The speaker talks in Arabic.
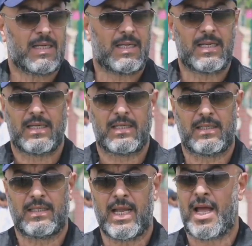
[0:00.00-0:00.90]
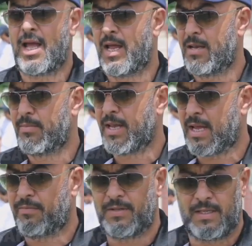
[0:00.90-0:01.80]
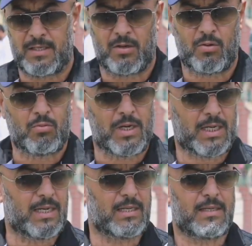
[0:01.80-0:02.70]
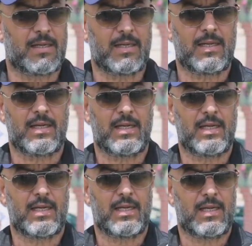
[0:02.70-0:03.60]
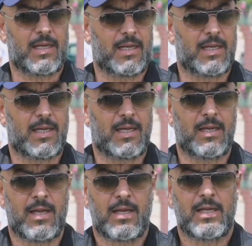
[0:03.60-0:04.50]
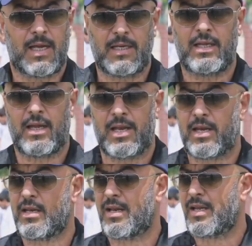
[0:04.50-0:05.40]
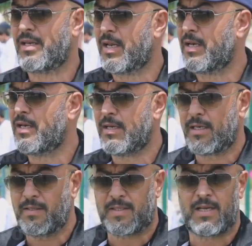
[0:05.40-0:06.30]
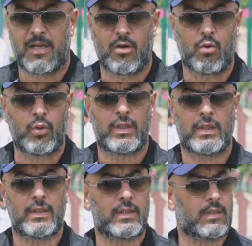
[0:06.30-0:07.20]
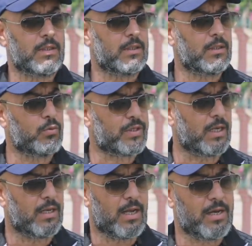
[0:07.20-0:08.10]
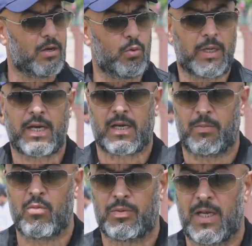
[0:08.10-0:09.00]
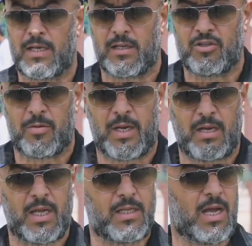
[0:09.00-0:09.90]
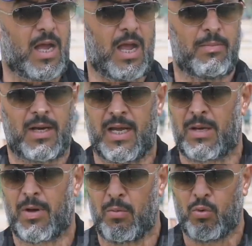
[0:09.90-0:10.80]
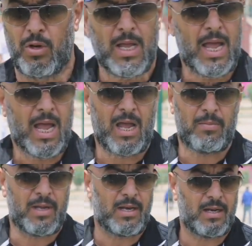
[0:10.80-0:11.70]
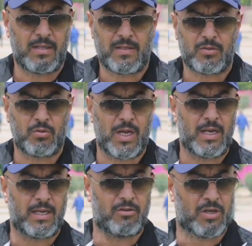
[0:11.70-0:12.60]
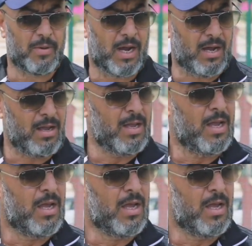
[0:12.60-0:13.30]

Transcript: أه لا اعلم الخلفيه ديالهم ولكن آه، يعني ان ان الانسان انه يصل انه يخرب الممتلكات الجماعيه هذا عمل غير مقبول عمل لن تسكت عليه الجماعه